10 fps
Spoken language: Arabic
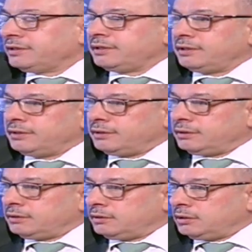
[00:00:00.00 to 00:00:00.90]

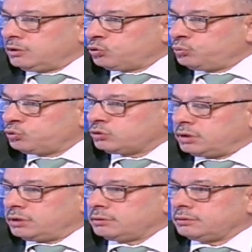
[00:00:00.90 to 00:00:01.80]

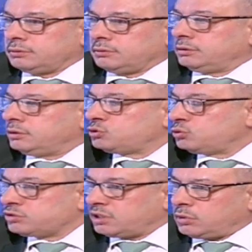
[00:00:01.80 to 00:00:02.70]
الكمبيوتر
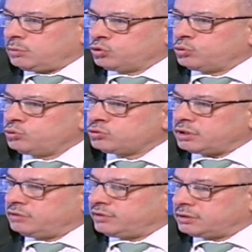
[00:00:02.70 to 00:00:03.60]
الجلوس امام الكمبيوتر
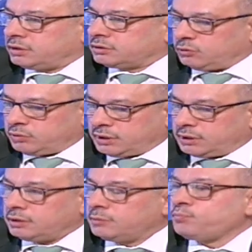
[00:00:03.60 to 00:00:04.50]
لفترات
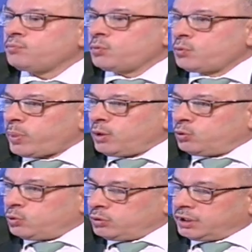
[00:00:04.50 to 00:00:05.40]
طويله
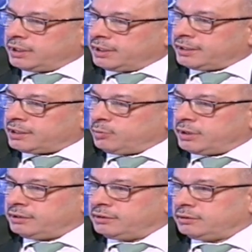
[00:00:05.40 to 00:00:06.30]
ونحن هلا
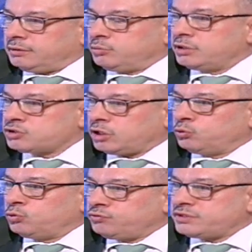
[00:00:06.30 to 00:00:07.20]
كمان بنرجع
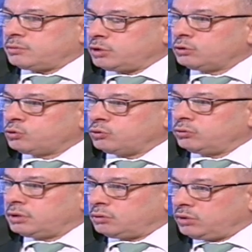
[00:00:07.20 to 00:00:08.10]
نقول في زمان
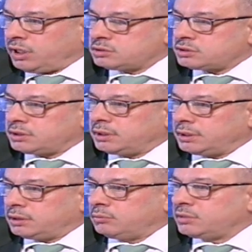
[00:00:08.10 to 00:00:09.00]
الكورونا والحجر
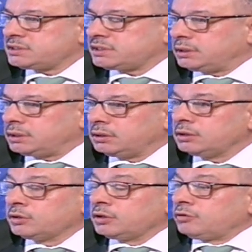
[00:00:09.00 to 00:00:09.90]
المنزلي
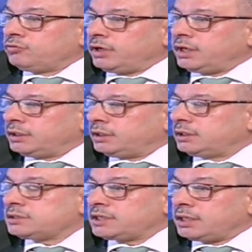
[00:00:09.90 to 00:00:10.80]
فهذه
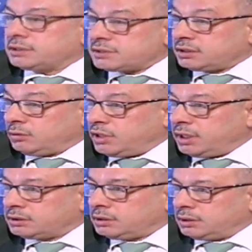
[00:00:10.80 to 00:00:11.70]
زادت
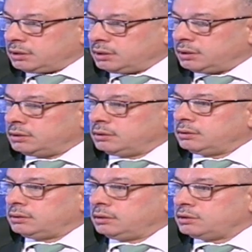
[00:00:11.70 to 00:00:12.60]
استعمالات
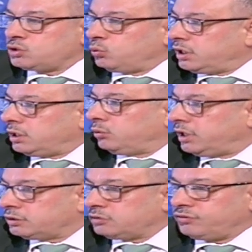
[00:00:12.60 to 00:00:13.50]
الجوال صار
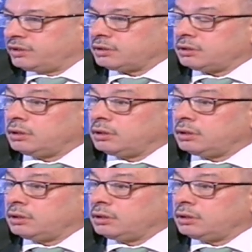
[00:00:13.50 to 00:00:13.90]
وقتنا كله